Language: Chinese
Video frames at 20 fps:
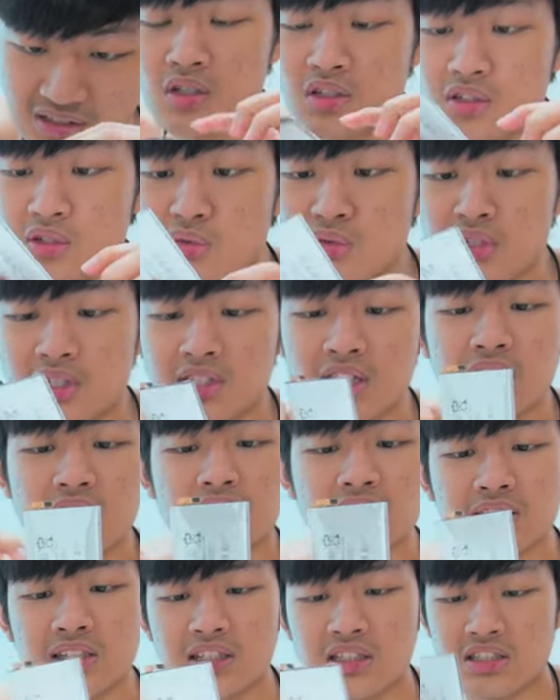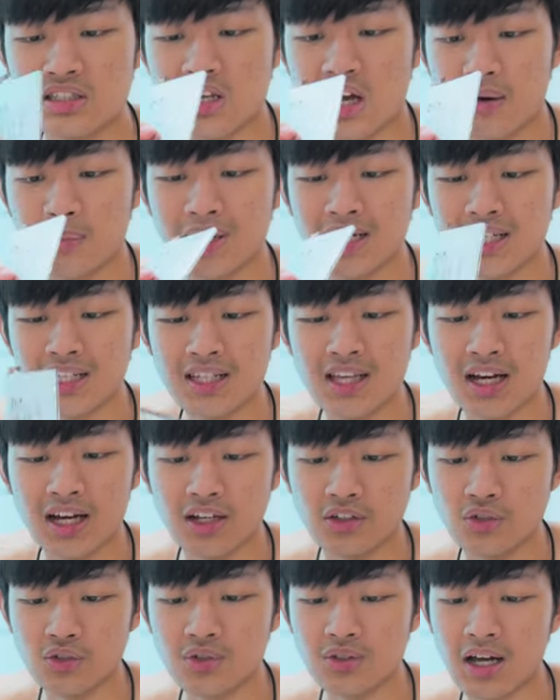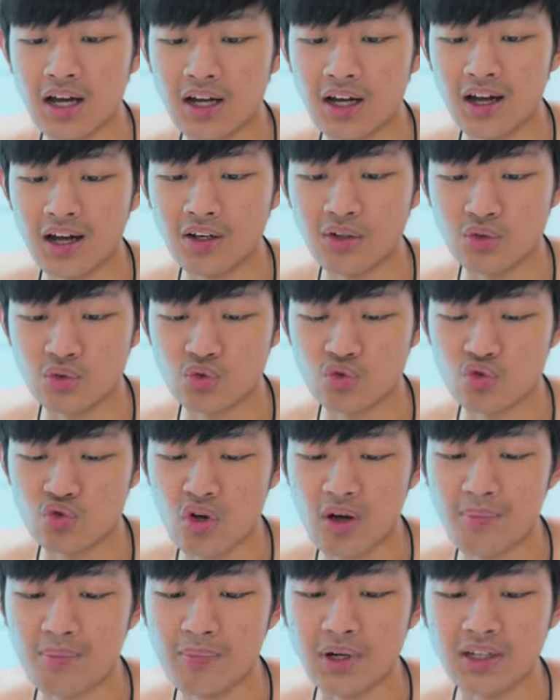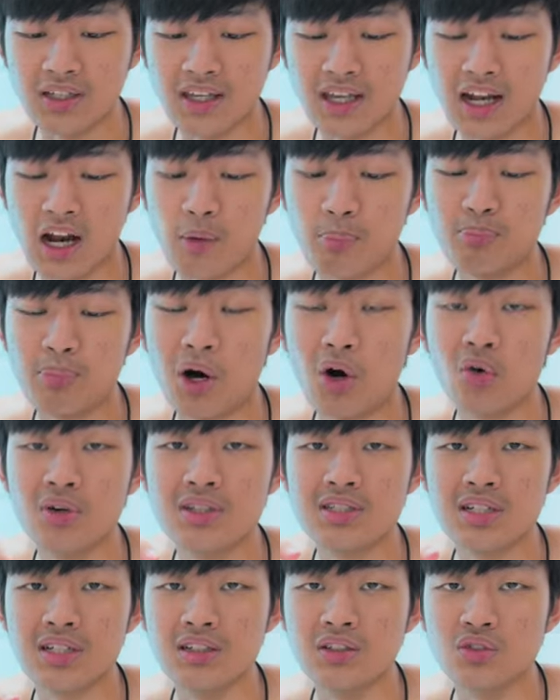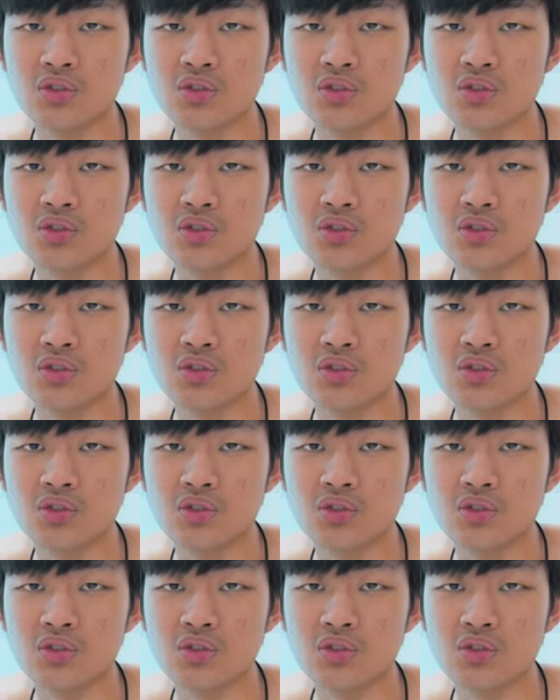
那 Sony 这一颗电池还蛮厉害，就是它还有专门给它包一层，